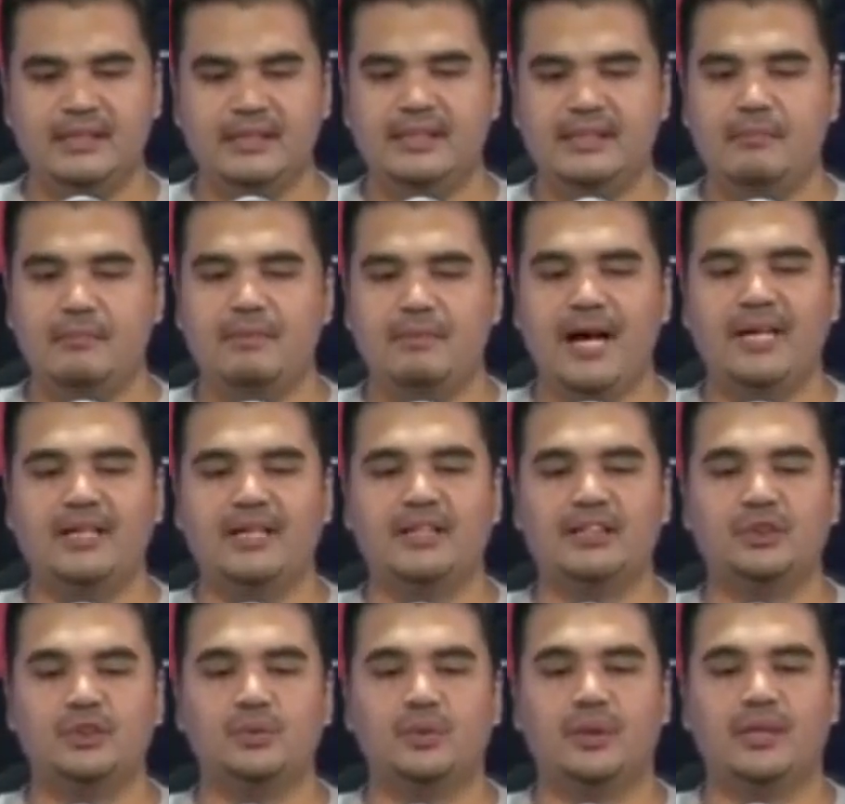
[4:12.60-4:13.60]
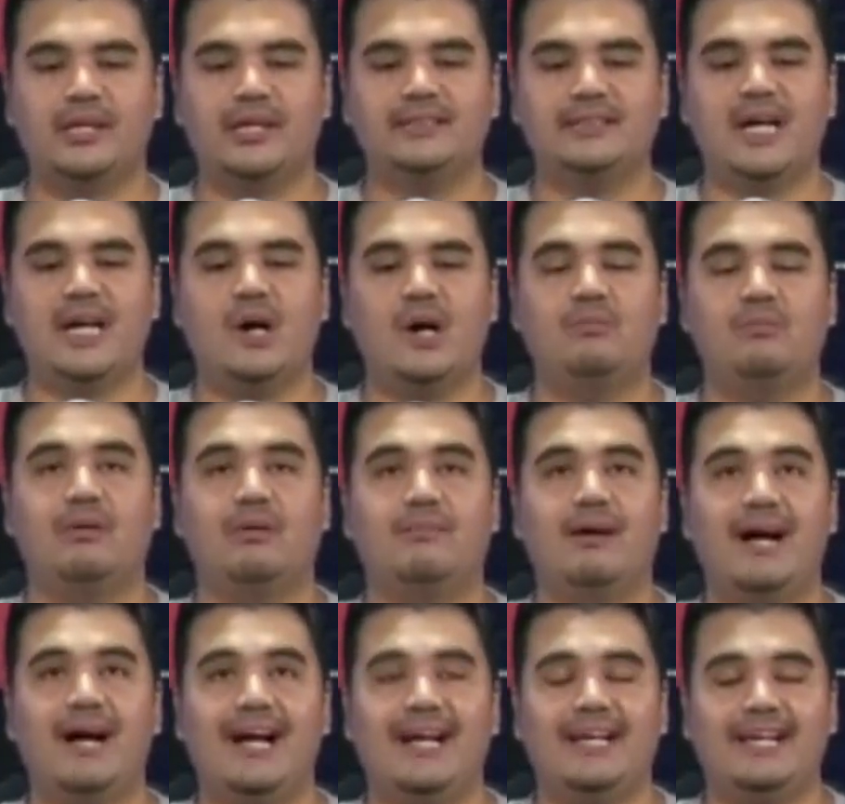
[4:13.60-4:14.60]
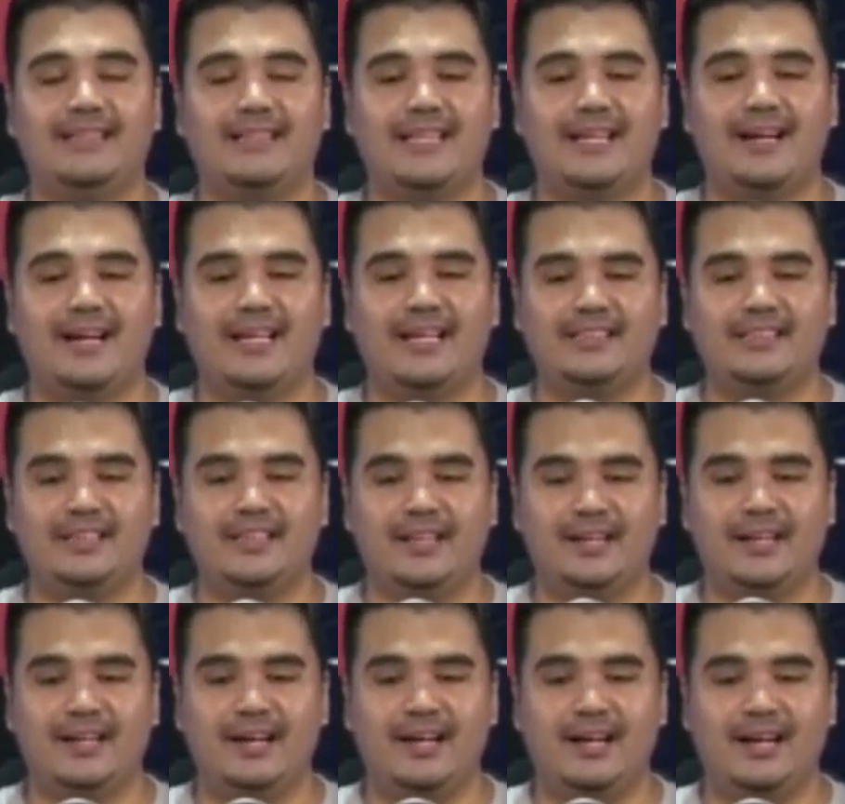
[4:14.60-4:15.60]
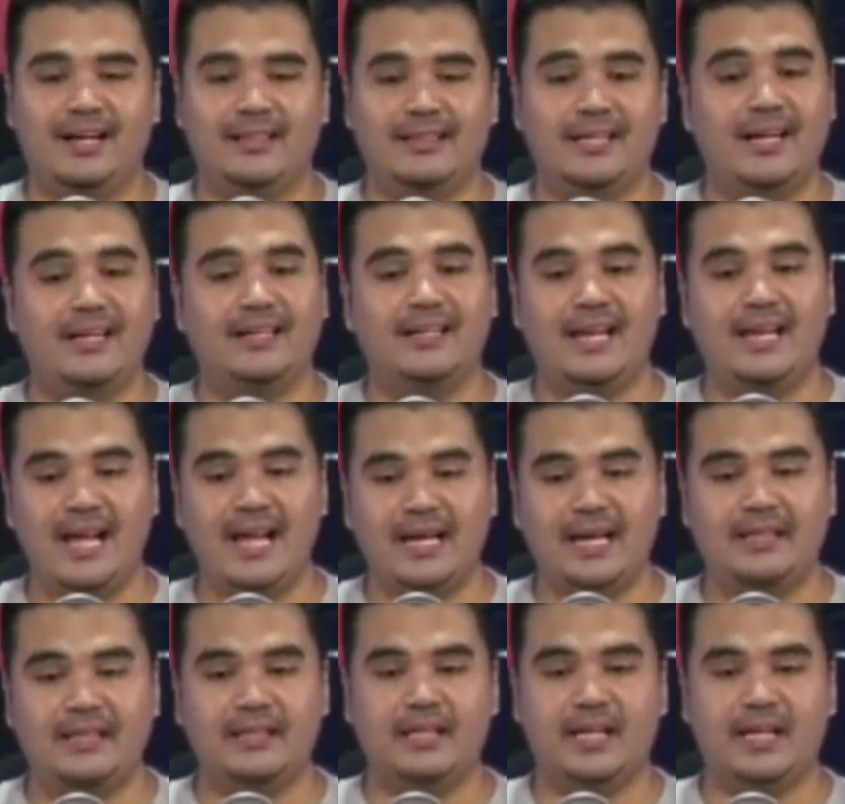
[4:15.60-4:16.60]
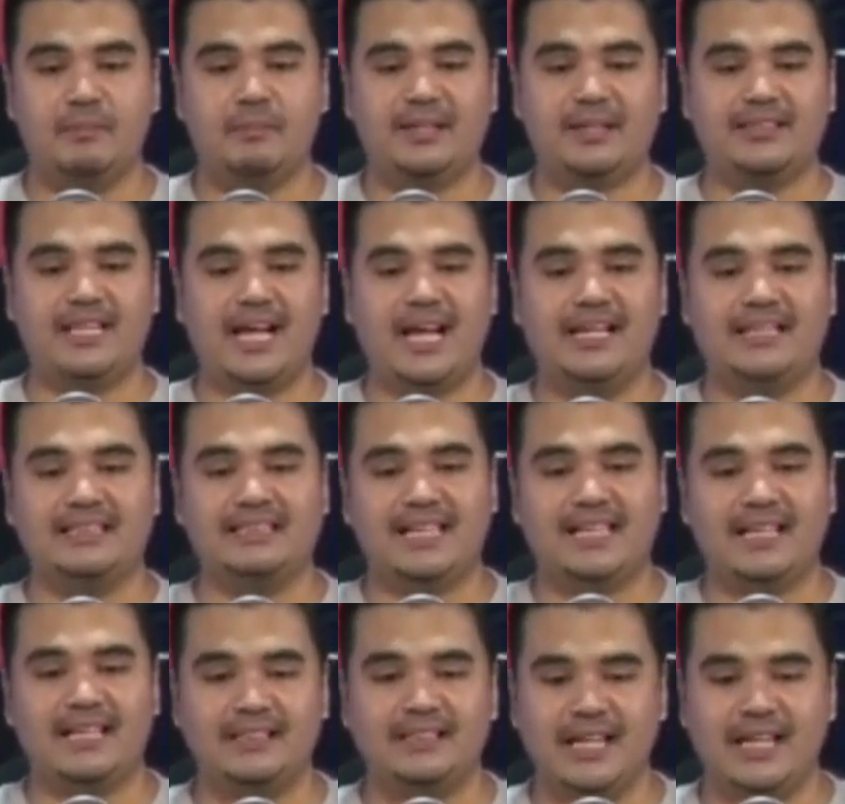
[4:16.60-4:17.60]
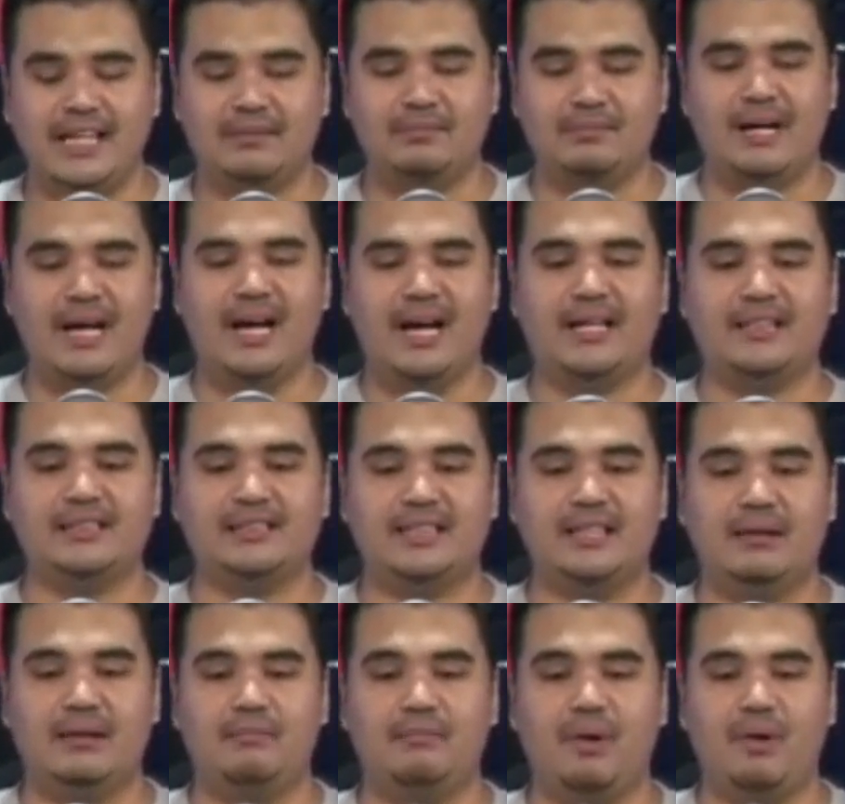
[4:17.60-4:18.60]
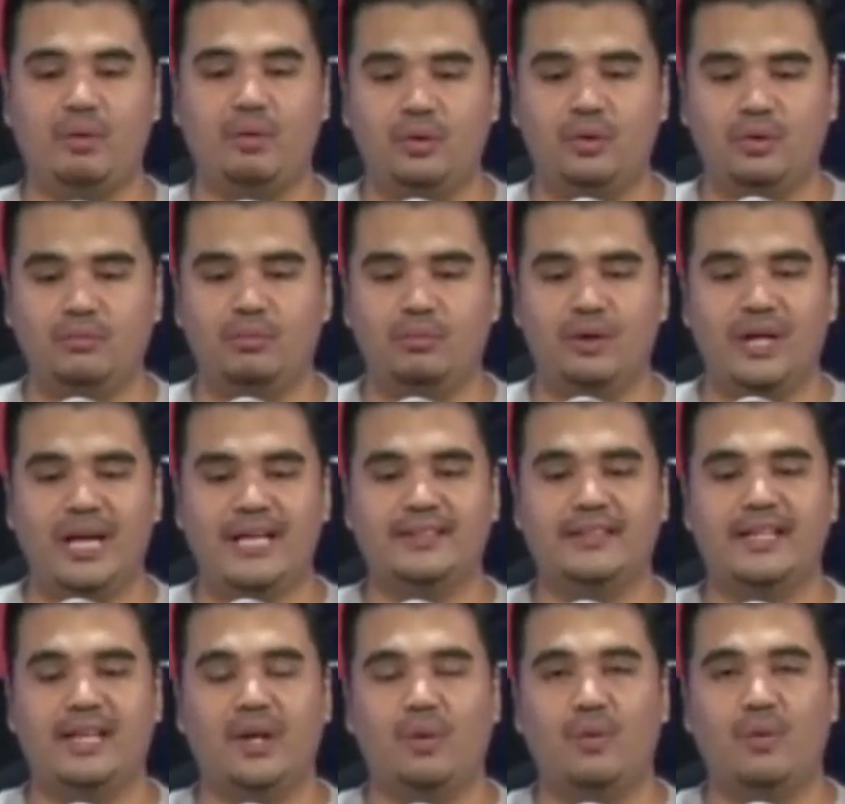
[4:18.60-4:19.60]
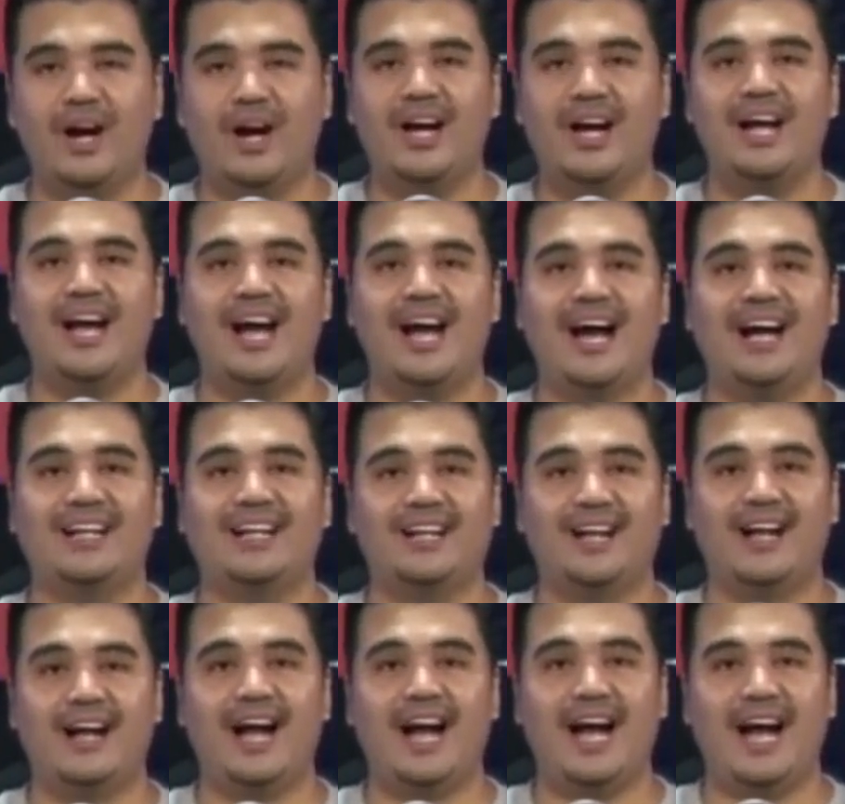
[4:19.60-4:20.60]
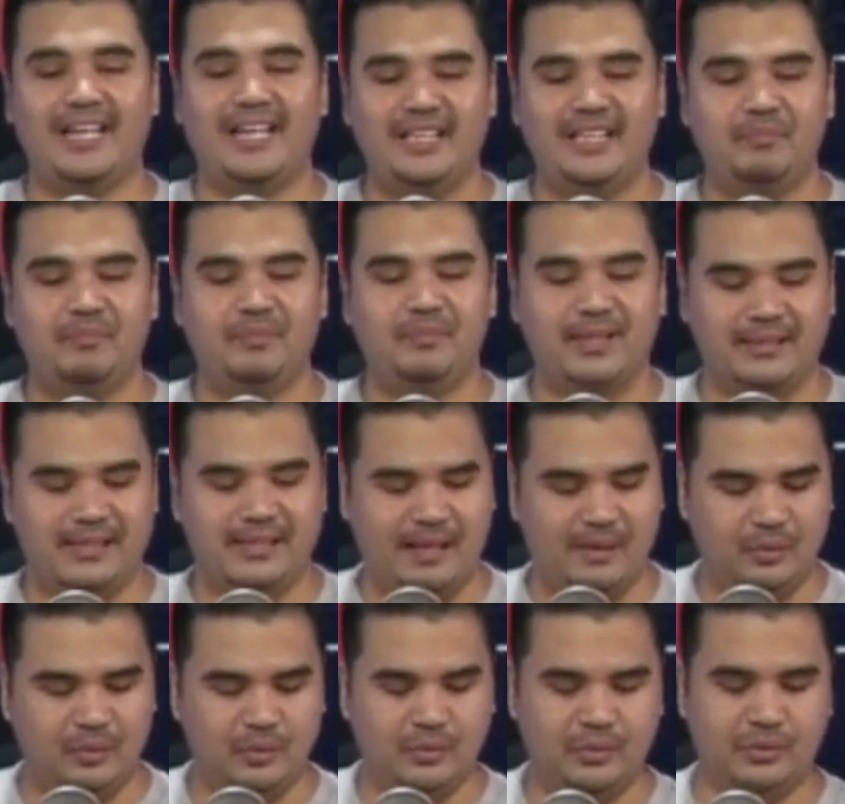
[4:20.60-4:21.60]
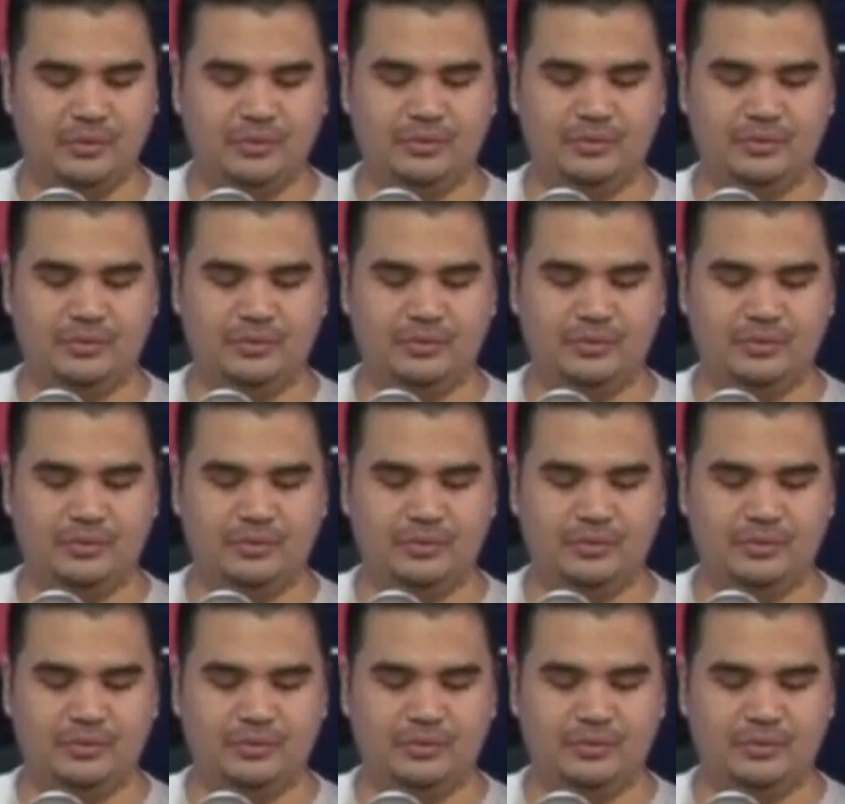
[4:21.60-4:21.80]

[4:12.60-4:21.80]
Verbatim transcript: Maaring kasuhan ng asawang babae at ang kanyang uh, at ang lalaki na nakipagtalik sa kanya at maaari silang makulong mula dalawa hanggang anim na taon.